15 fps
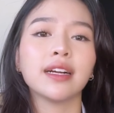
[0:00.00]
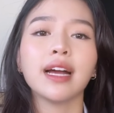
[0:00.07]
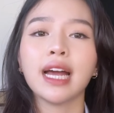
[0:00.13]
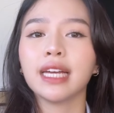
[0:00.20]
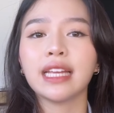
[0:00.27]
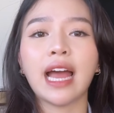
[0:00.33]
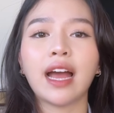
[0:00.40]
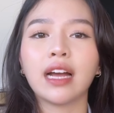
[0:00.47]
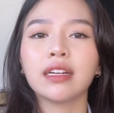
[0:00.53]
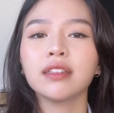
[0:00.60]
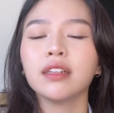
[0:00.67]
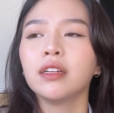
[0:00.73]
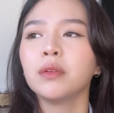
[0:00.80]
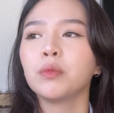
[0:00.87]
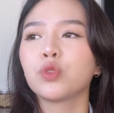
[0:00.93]
hai tháng
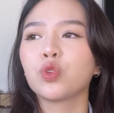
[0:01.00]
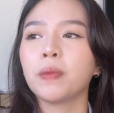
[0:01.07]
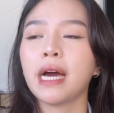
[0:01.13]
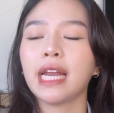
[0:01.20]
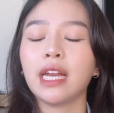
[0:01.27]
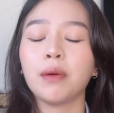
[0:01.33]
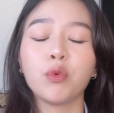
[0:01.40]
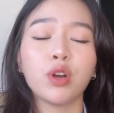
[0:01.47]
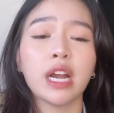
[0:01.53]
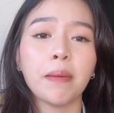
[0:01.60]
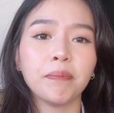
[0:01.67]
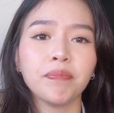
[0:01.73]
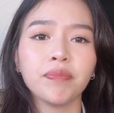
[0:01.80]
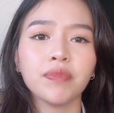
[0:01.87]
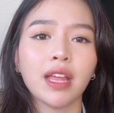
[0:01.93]
một số bạn là một
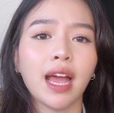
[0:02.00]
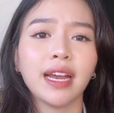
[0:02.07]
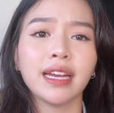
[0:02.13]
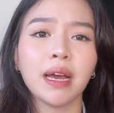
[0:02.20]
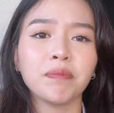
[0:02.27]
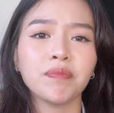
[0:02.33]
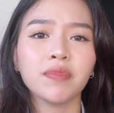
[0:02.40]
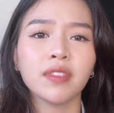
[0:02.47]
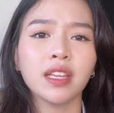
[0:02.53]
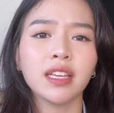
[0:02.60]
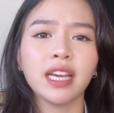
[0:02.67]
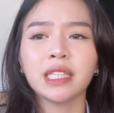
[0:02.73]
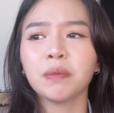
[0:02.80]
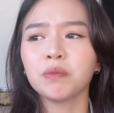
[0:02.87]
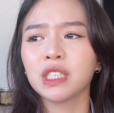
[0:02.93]
năm hai năm
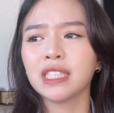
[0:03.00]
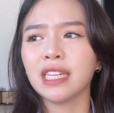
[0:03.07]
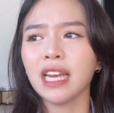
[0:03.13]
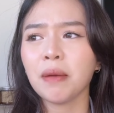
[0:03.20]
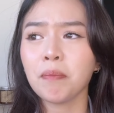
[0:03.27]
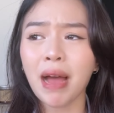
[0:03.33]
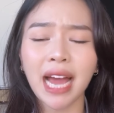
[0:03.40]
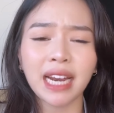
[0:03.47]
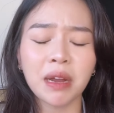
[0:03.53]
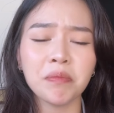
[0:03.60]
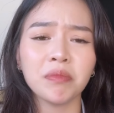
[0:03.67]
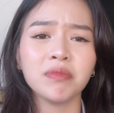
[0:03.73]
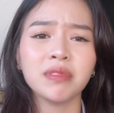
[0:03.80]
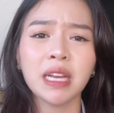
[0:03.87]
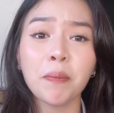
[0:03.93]
hay thậm chí là ba
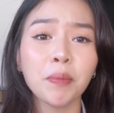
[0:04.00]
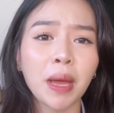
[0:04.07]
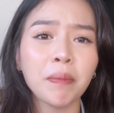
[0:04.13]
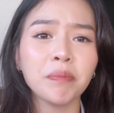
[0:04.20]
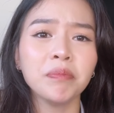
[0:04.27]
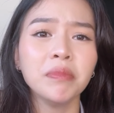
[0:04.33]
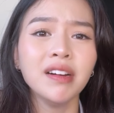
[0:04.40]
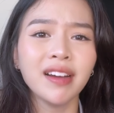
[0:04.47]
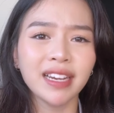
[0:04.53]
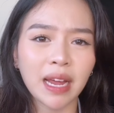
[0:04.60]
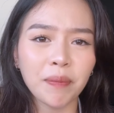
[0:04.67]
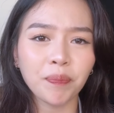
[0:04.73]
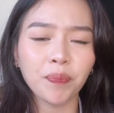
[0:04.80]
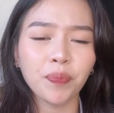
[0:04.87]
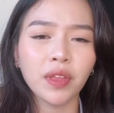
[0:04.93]
năm năm năm mười
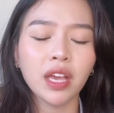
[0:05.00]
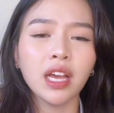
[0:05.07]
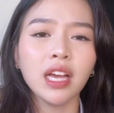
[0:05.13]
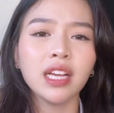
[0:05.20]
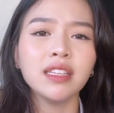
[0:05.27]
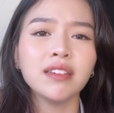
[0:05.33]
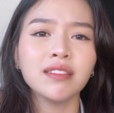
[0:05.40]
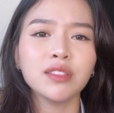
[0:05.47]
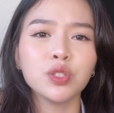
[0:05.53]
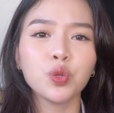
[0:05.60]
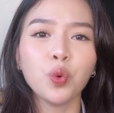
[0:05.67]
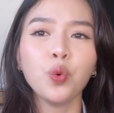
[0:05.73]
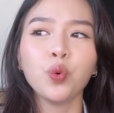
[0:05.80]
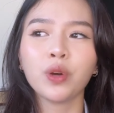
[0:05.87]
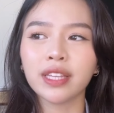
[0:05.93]
năm nhưng
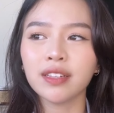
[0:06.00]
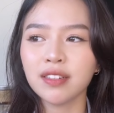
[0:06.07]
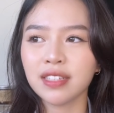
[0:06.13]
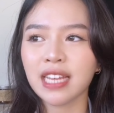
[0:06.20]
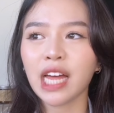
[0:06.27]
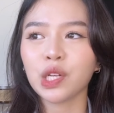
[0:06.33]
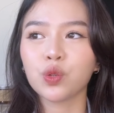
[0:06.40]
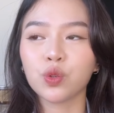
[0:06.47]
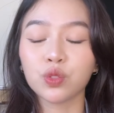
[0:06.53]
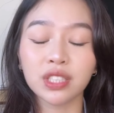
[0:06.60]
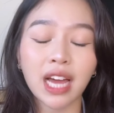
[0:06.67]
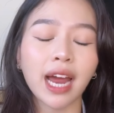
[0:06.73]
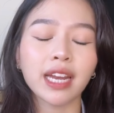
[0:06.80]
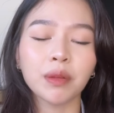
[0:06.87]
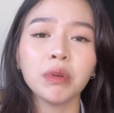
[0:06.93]
dù cái thời gian nó có
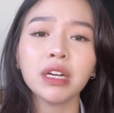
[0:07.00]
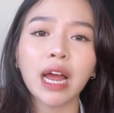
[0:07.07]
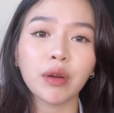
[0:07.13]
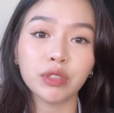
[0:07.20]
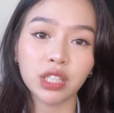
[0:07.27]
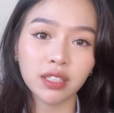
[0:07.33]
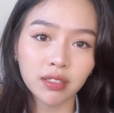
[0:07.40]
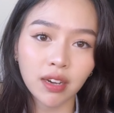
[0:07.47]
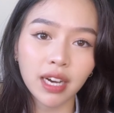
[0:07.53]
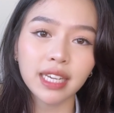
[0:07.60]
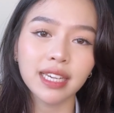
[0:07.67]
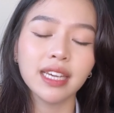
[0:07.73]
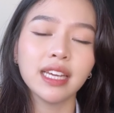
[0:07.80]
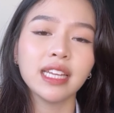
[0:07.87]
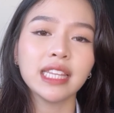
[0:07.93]
dài đến mức nào chăng nữa ấy,
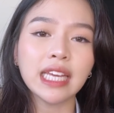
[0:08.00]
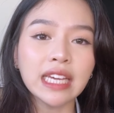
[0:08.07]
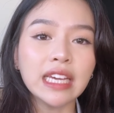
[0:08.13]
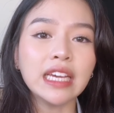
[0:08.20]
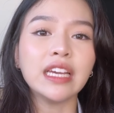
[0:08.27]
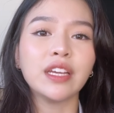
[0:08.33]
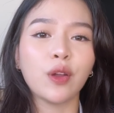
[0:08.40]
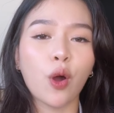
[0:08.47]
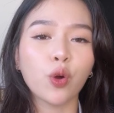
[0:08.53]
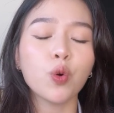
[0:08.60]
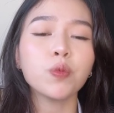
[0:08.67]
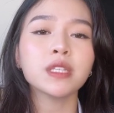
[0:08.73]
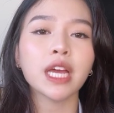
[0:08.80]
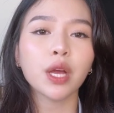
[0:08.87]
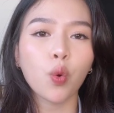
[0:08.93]
thì nó
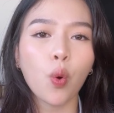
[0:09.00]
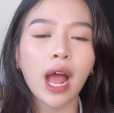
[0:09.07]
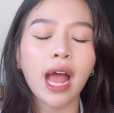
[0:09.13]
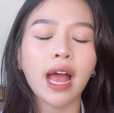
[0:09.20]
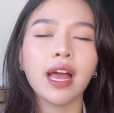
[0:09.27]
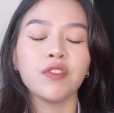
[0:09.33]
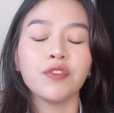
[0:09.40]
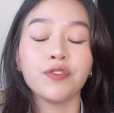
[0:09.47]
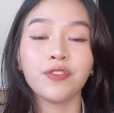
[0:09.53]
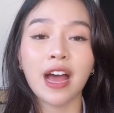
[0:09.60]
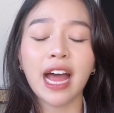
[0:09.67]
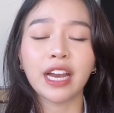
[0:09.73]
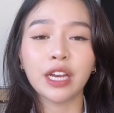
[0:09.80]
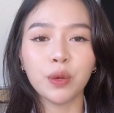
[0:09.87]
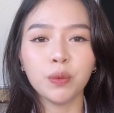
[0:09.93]
cũng sẽ qua
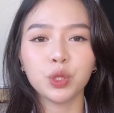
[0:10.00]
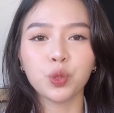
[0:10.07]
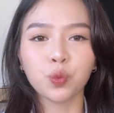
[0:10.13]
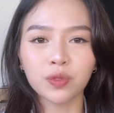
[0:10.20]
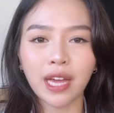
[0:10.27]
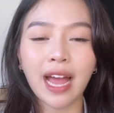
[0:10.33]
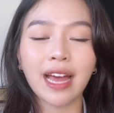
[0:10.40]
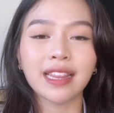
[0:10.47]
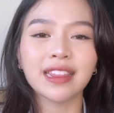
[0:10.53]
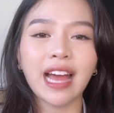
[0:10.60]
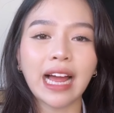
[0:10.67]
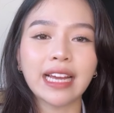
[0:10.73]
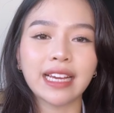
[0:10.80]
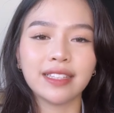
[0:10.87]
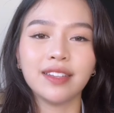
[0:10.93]
và nếu mà chúng ta
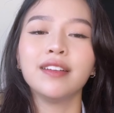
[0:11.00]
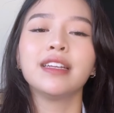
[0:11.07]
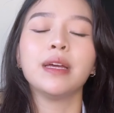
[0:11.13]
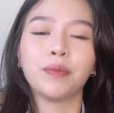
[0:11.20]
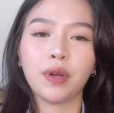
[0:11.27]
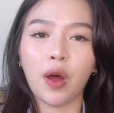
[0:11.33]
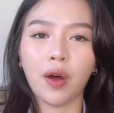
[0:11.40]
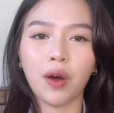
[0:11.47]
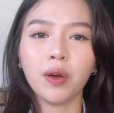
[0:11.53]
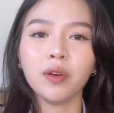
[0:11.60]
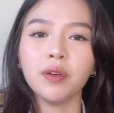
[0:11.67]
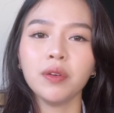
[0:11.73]
tại cái thời điểm đó